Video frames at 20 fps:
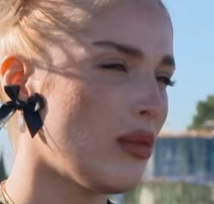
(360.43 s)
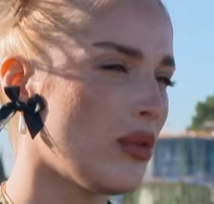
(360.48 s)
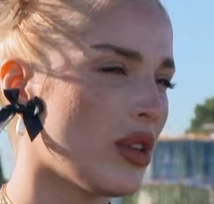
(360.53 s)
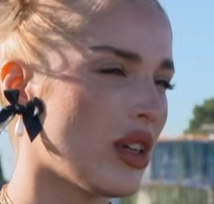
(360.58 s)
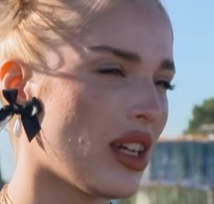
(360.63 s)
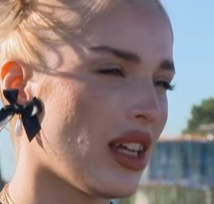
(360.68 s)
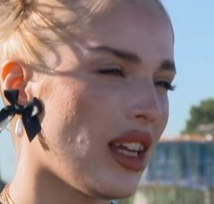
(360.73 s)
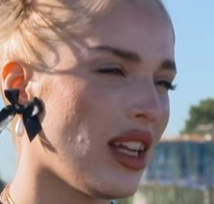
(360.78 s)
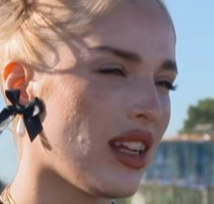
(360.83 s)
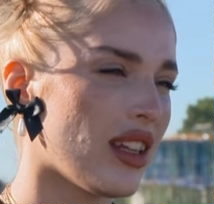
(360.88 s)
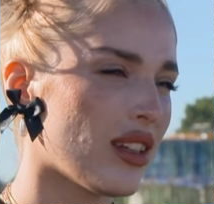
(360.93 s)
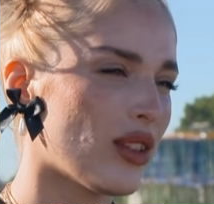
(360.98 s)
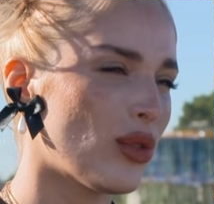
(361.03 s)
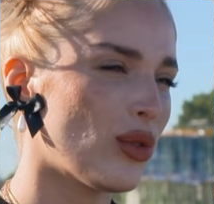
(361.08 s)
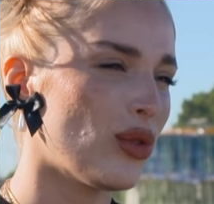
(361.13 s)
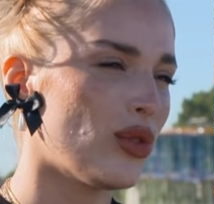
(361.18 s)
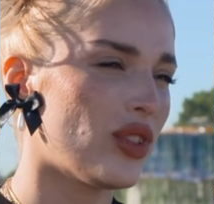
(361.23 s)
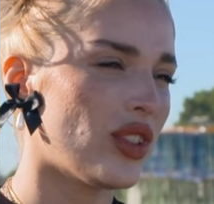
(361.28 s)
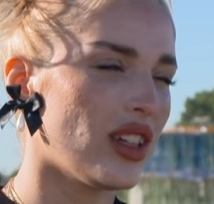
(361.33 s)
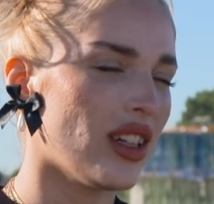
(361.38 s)
mujeres en la
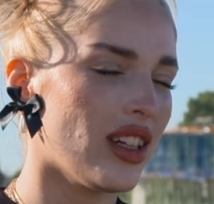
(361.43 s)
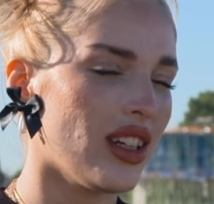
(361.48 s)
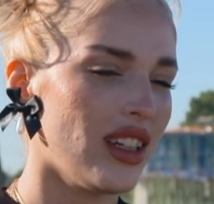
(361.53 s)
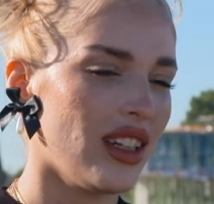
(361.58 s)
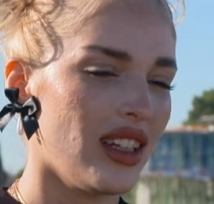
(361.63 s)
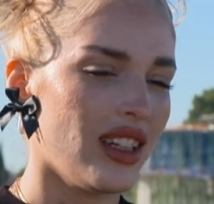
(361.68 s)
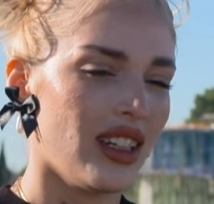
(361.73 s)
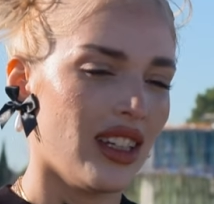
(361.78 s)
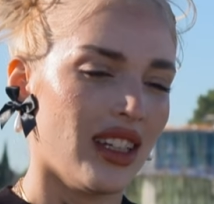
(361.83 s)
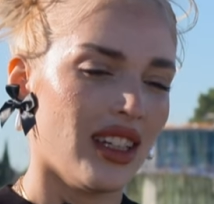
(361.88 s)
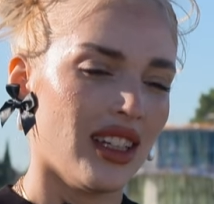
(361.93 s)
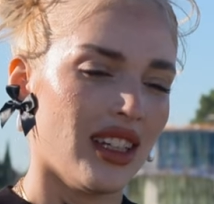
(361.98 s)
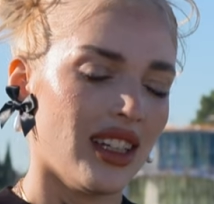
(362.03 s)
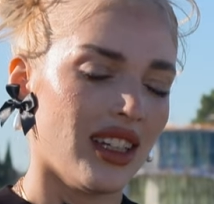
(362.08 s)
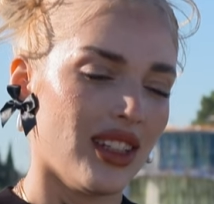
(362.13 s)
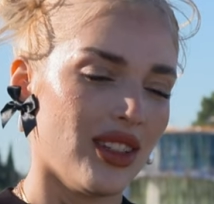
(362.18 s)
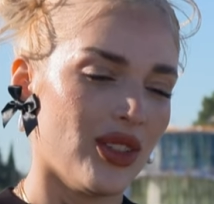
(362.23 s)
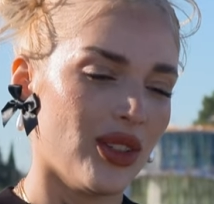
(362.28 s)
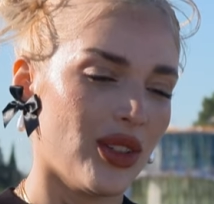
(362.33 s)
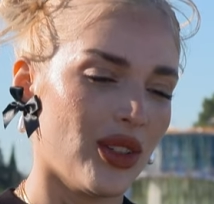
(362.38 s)
industria.
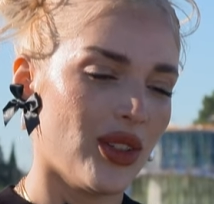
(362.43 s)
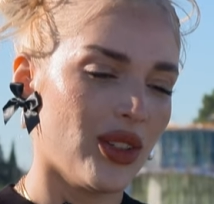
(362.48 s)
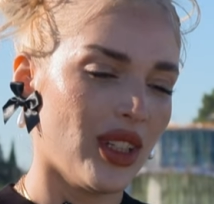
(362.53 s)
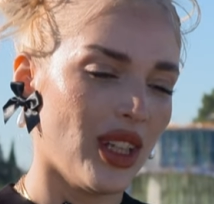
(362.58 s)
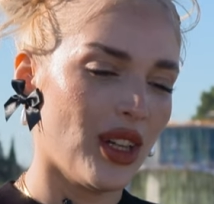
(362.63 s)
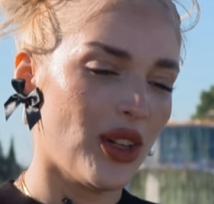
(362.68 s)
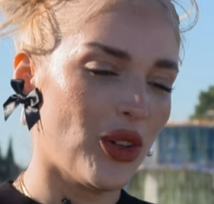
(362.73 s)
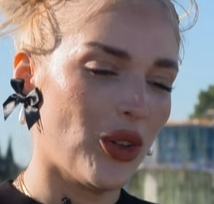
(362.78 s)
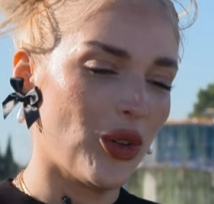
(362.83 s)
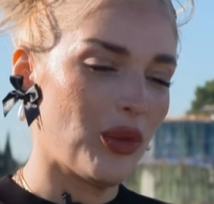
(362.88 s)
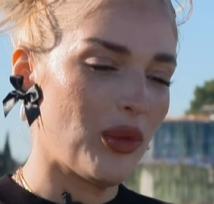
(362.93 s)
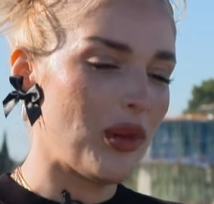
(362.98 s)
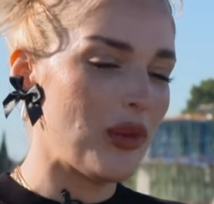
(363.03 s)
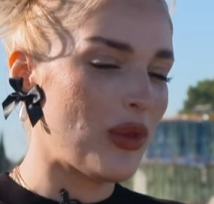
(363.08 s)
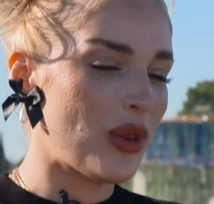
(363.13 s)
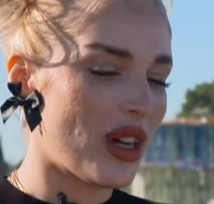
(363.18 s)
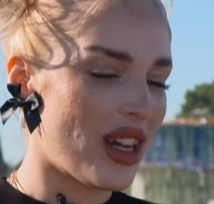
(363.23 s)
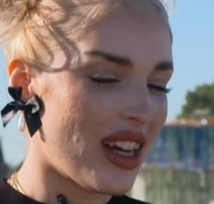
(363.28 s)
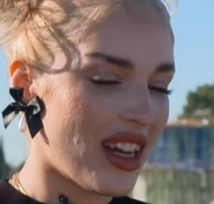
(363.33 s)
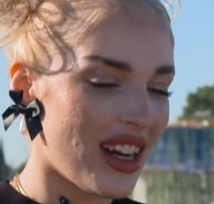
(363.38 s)
Yo creo que
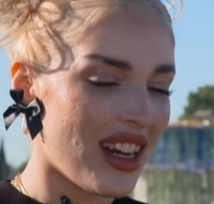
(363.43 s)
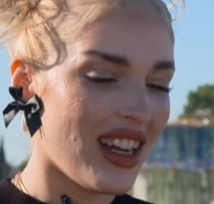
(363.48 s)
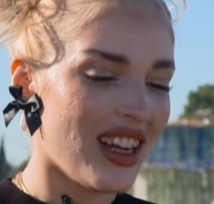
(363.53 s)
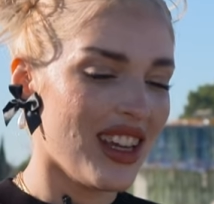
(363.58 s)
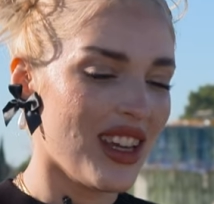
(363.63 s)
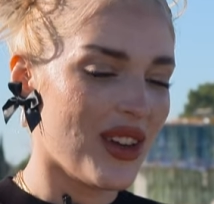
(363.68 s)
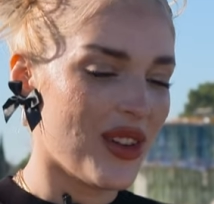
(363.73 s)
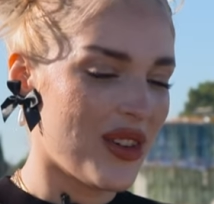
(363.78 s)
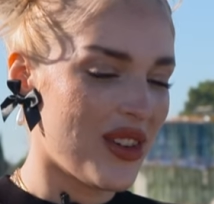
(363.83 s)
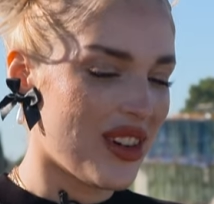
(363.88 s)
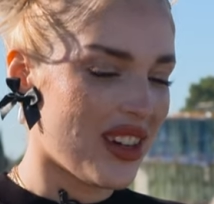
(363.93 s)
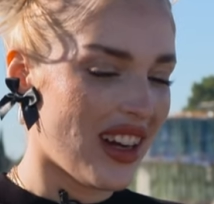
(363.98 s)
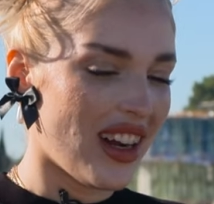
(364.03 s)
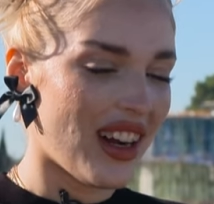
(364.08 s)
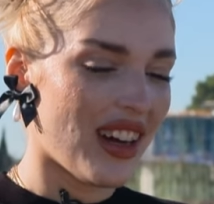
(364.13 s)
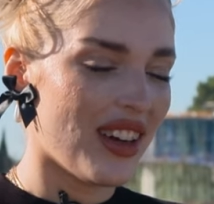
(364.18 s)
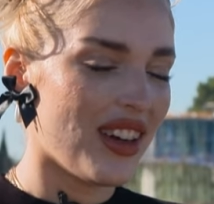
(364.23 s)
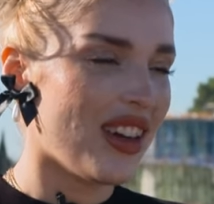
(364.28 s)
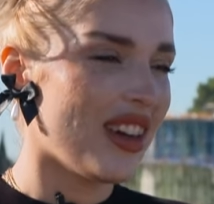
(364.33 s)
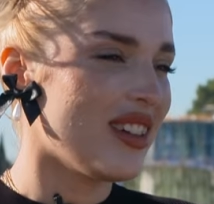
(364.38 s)
conmemorarla y
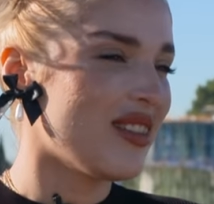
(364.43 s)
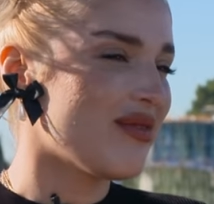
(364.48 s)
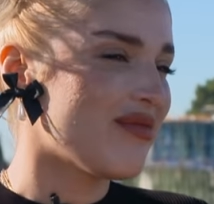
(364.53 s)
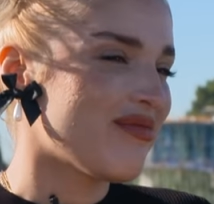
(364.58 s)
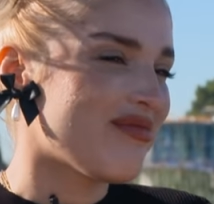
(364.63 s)
honrarla,